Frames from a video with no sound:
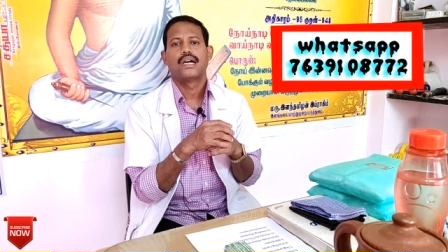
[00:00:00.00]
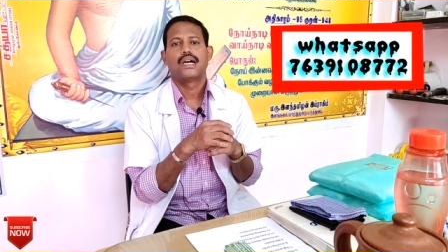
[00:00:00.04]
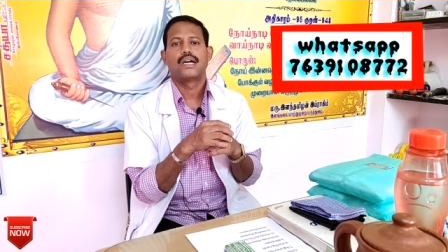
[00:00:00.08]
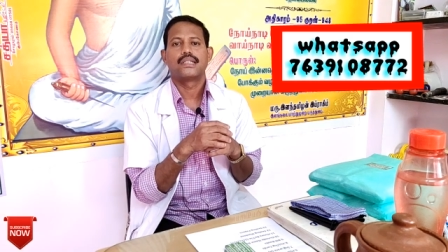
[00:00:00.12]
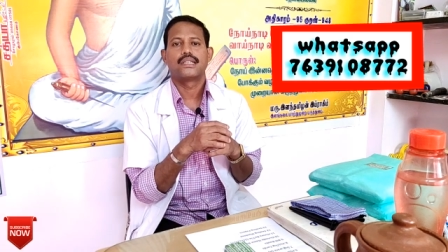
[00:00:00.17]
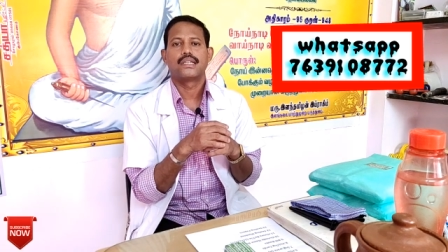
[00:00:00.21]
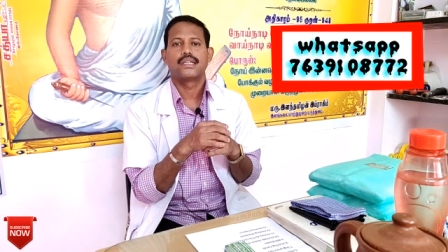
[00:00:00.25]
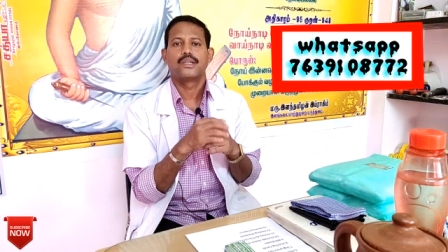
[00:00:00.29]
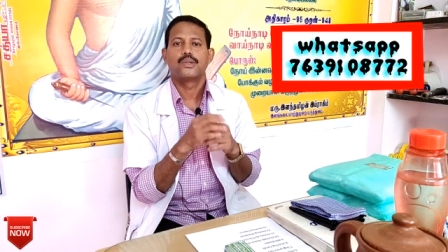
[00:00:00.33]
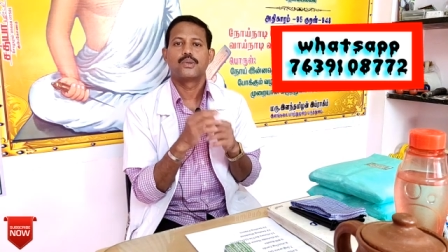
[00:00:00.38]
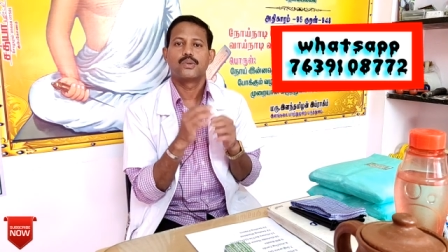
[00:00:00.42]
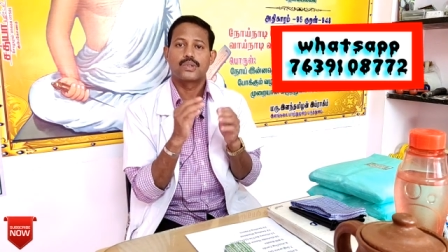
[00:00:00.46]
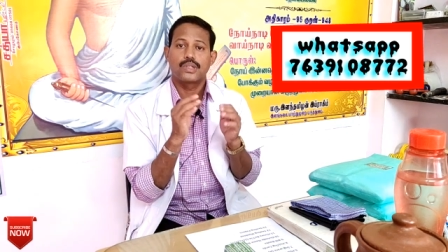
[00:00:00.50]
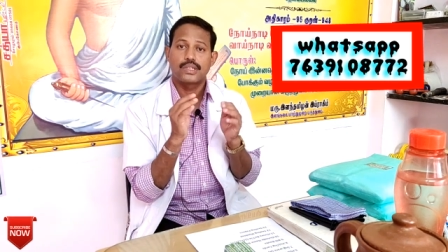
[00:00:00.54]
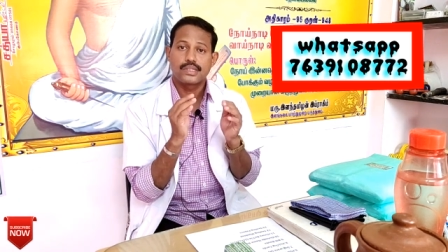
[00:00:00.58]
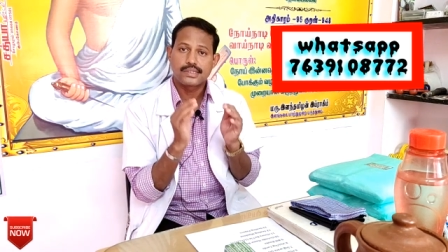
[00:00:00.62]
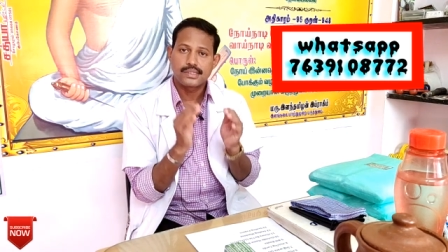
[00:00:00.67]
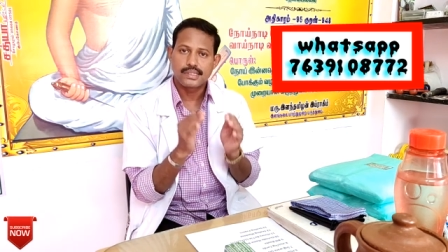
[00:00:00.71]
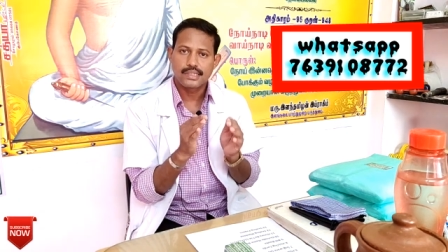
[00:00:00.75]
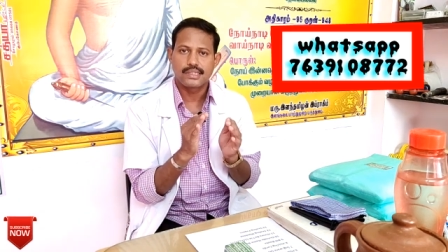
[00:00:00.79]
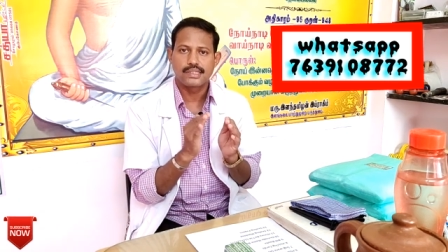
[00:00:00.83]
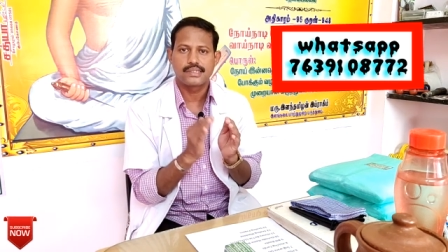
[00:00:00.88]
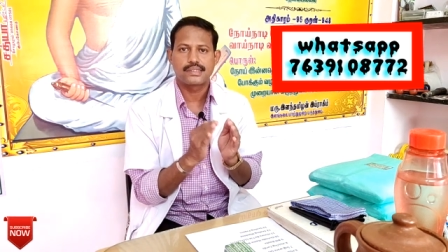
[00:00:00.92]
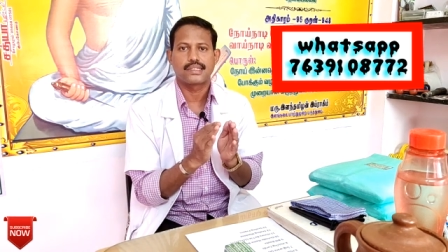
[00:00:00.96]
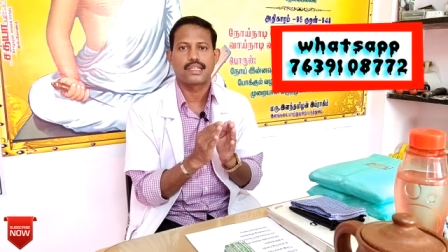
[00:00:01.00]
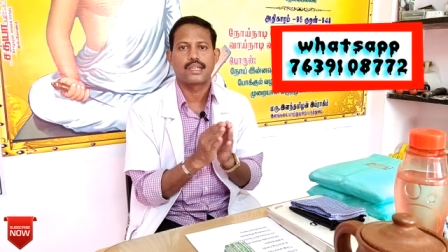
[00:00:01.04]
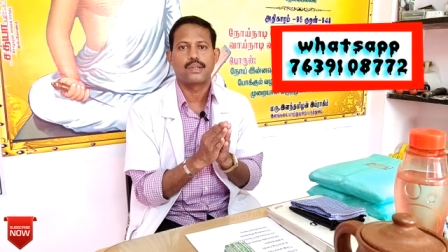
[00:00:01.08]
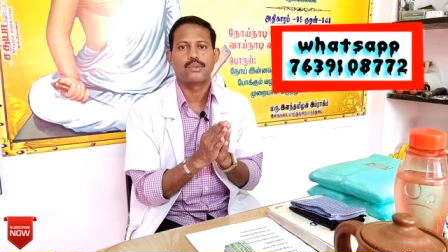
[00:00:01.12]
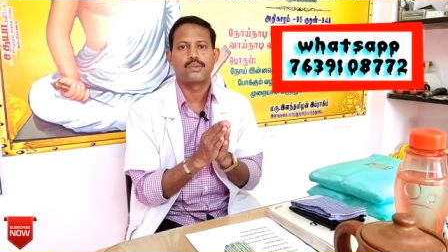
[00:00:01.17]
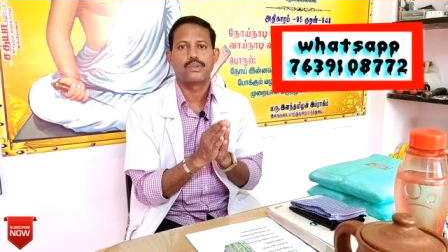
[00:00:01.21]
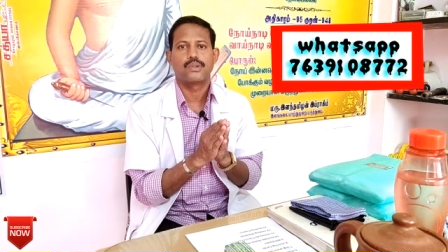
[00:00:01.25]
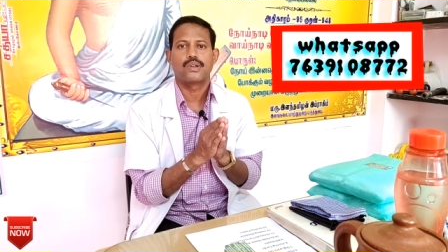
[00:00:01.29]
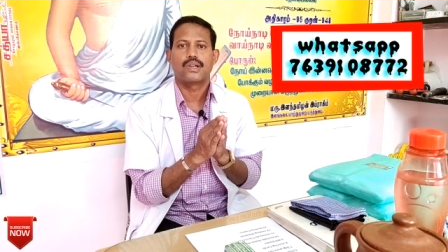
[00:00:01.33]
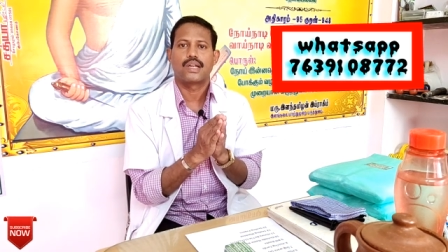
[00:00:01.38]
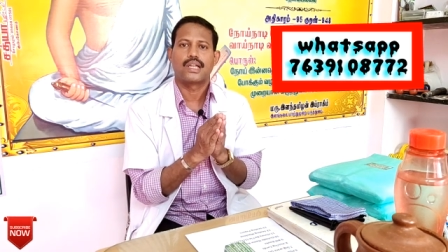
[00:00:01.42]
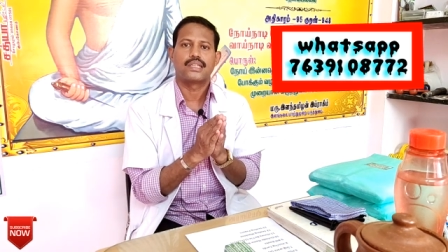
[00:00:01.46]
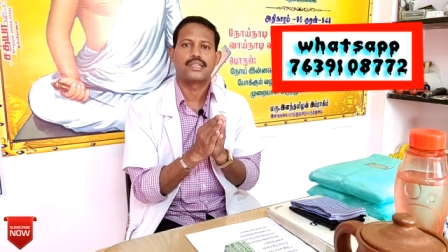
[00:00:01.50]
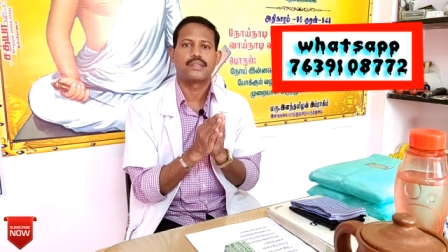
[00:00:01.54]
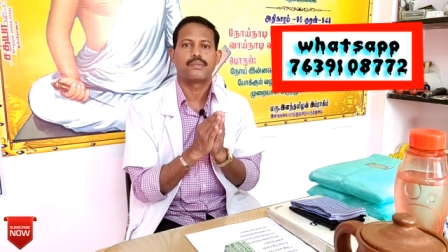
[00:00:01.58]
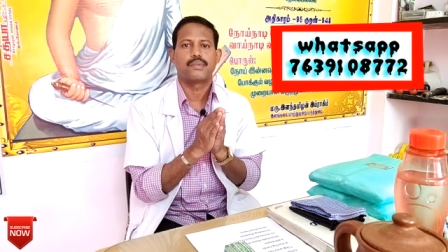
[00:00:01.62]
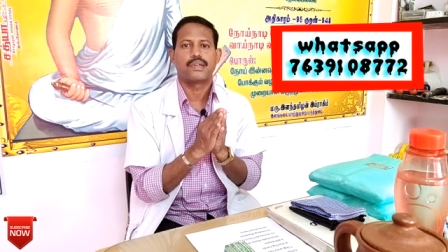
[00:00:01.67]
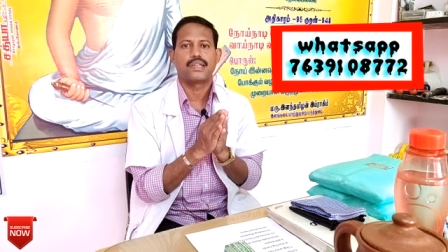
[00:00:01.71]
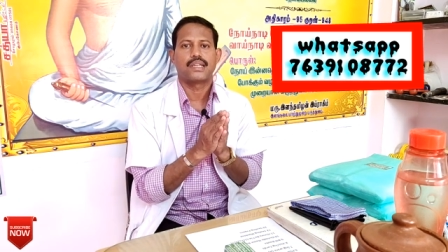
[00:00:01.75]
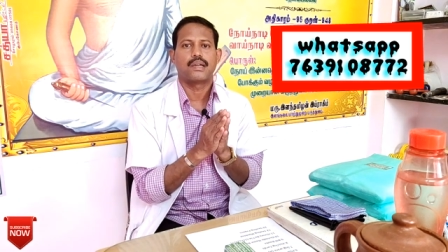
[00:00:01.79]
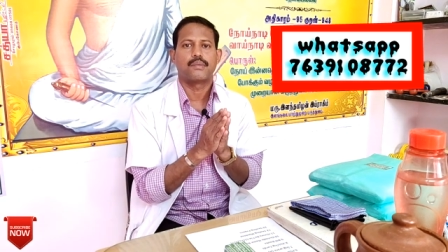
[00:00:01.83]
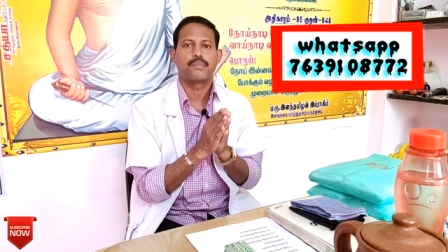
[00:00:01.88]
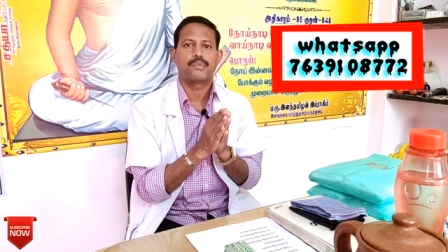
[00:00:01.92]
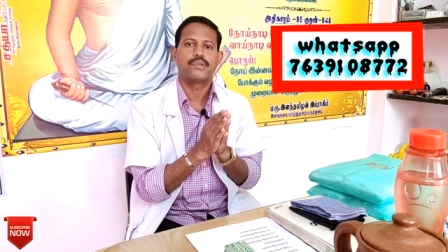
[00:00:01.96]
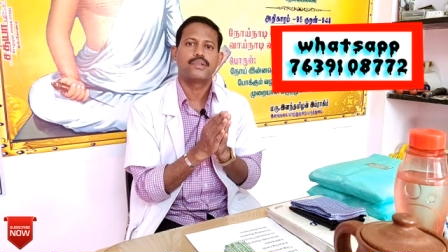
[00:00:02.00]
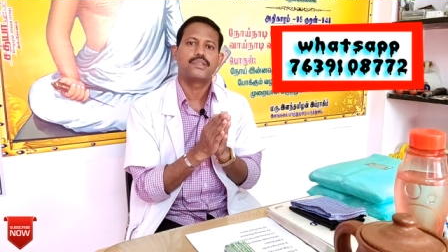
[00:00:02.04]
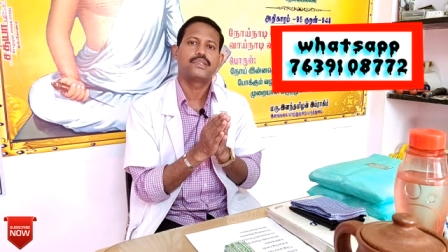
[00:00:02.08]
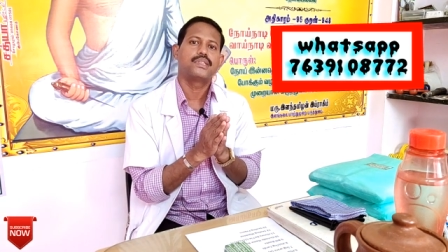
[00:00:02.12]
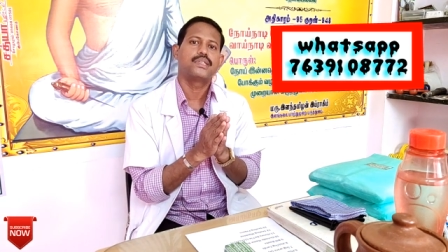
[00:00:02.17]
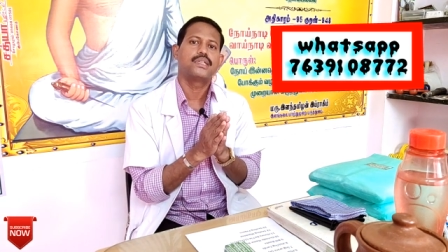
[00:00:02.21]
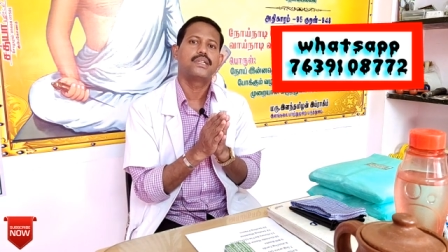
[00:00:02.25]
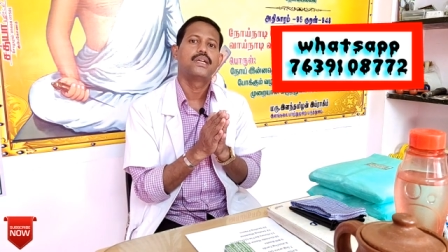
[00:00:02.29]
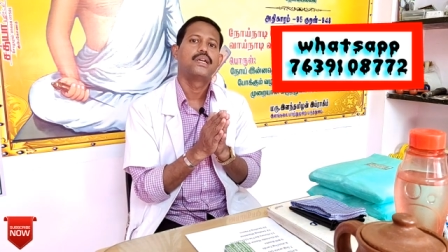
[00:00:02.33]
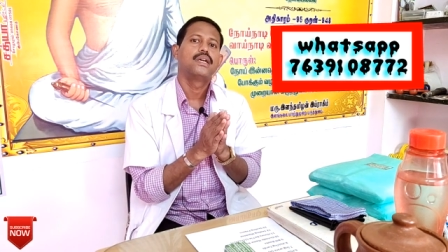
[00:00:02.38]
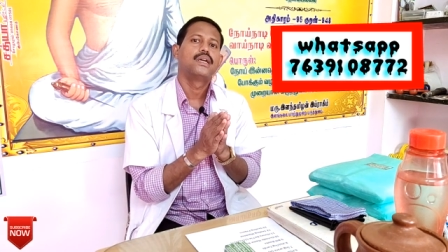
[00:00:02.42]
அந்த யூட்ரஸுக்குன்னு சில உணவுகள் அந்த மாதிரி அப்போ வந்து